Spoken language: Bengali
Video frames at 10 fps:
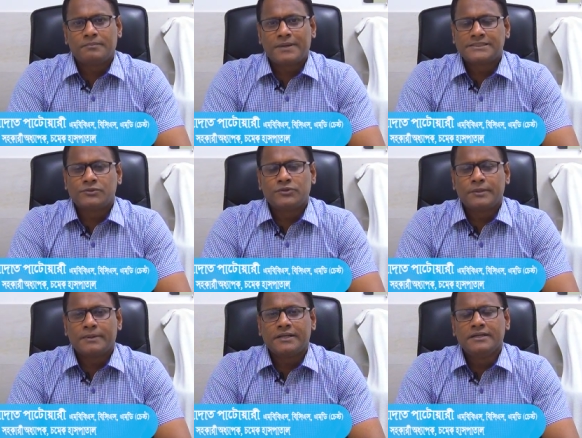পাস
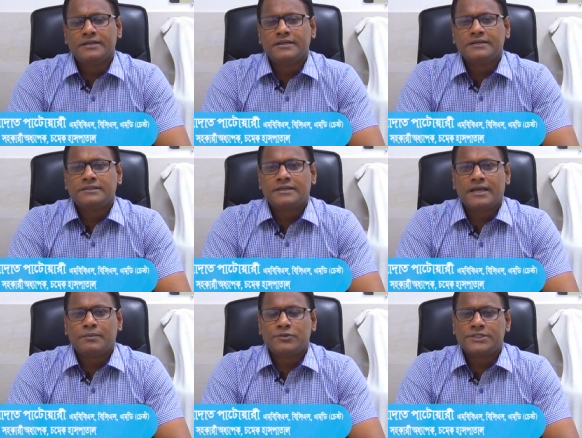করতে পারে
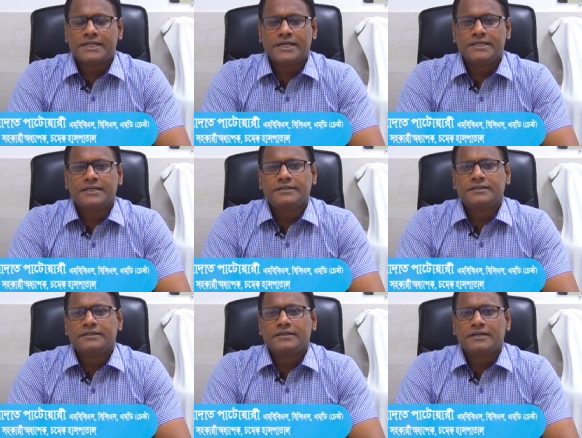এবং সেখানে
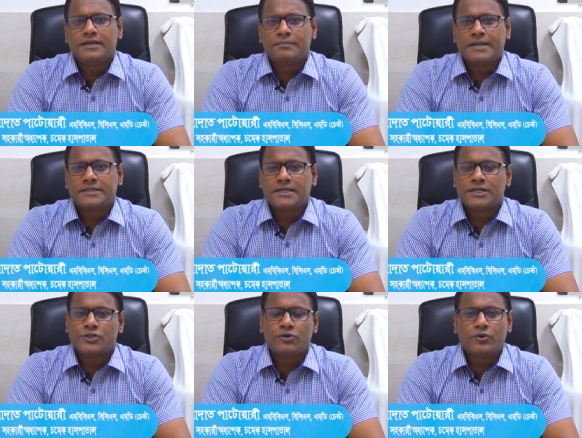
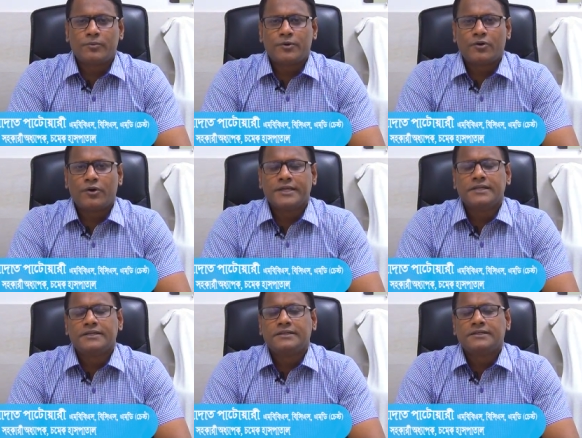ব্যাকটেরিয়াল সংক্রমণ হয়
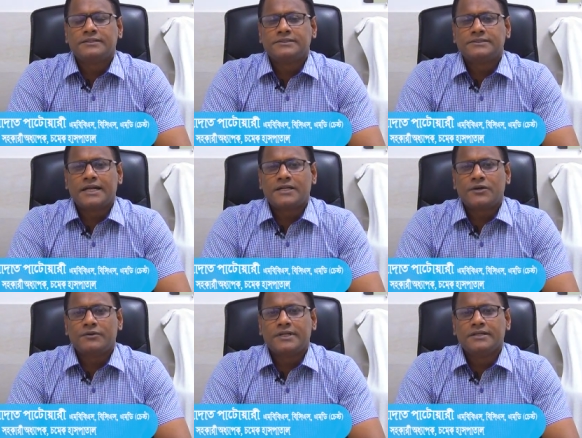যার
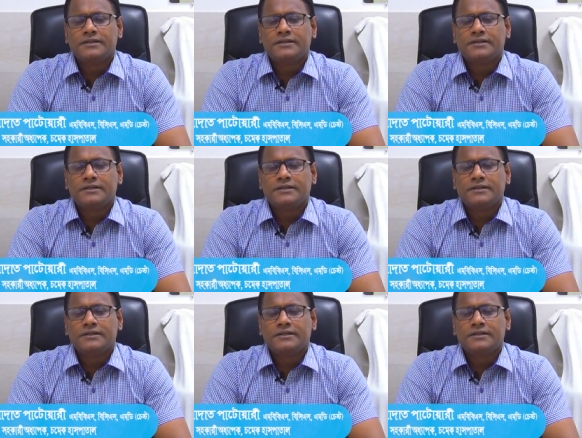কারণে